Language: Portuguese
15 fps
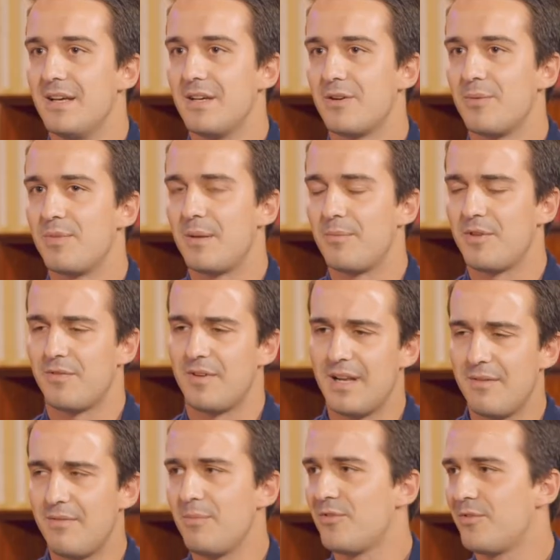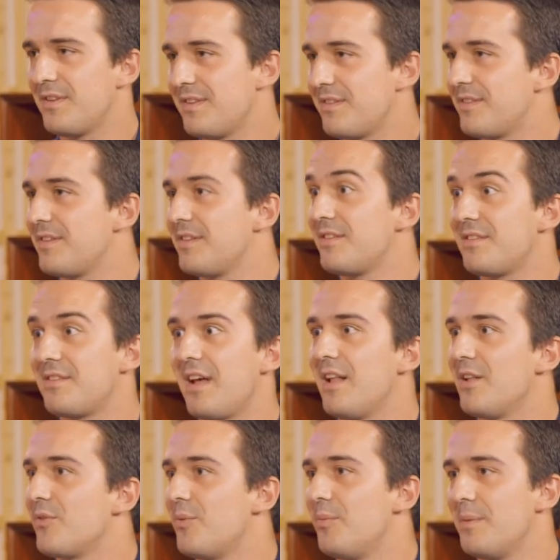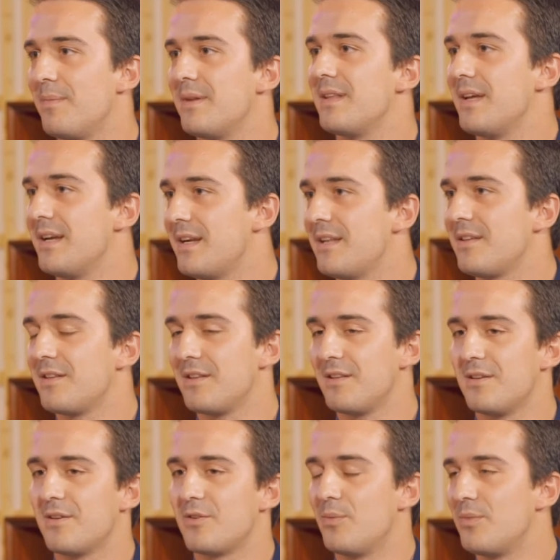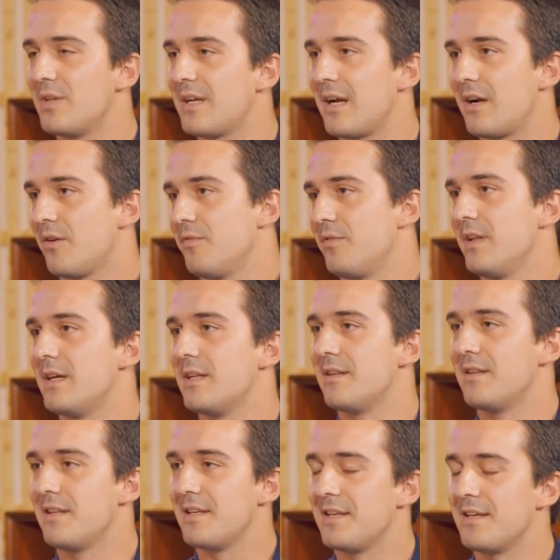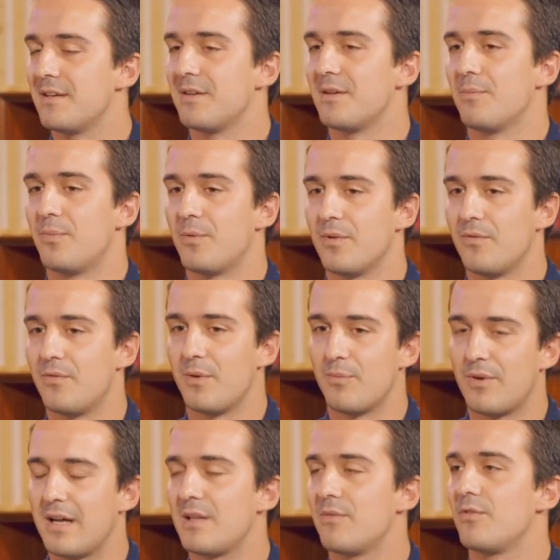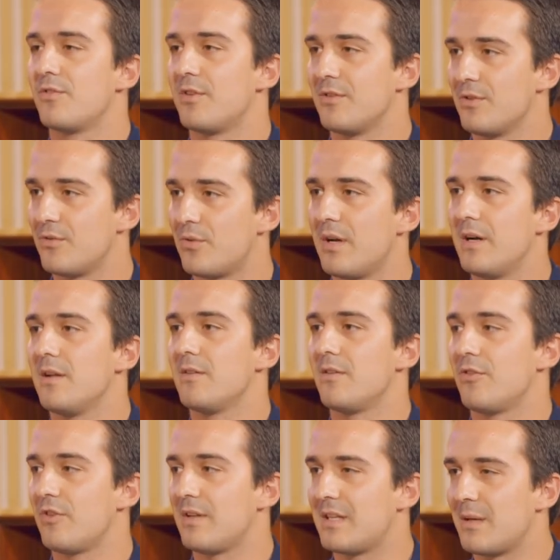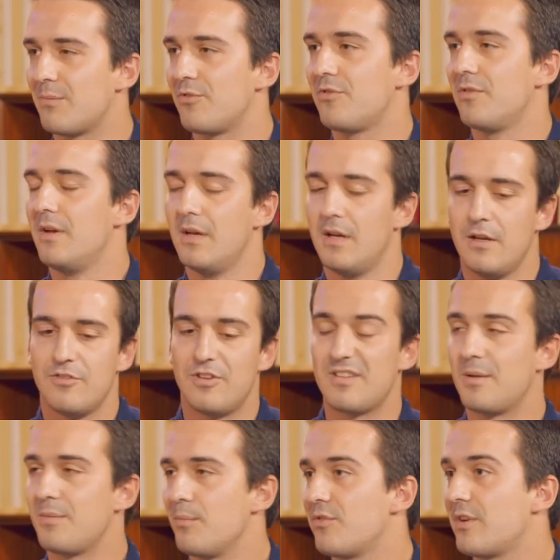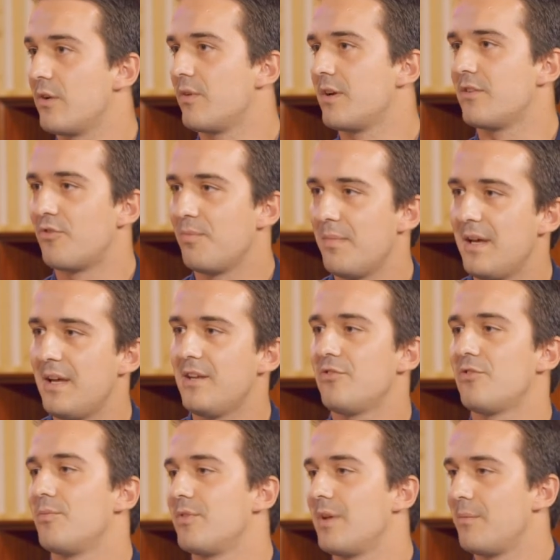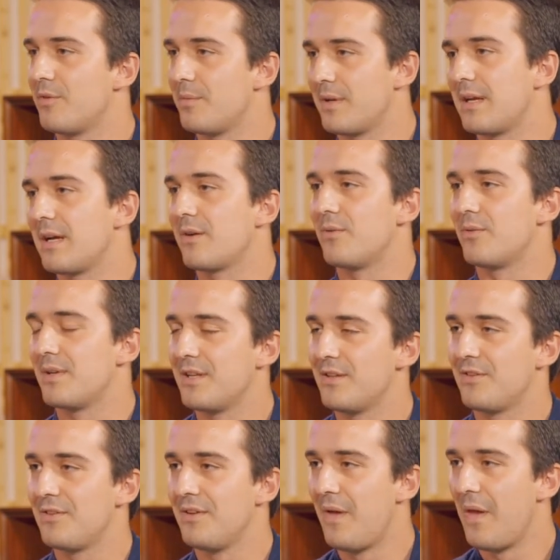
Eh, começámos a ver, ah, vamos ver se, se, há alguma maneira de comunicar offline. E eh, pronto, foi um bocado de evolução natural, nós já tínhamos, já sabíamos que eram redes mesh, começámos a brincar com isso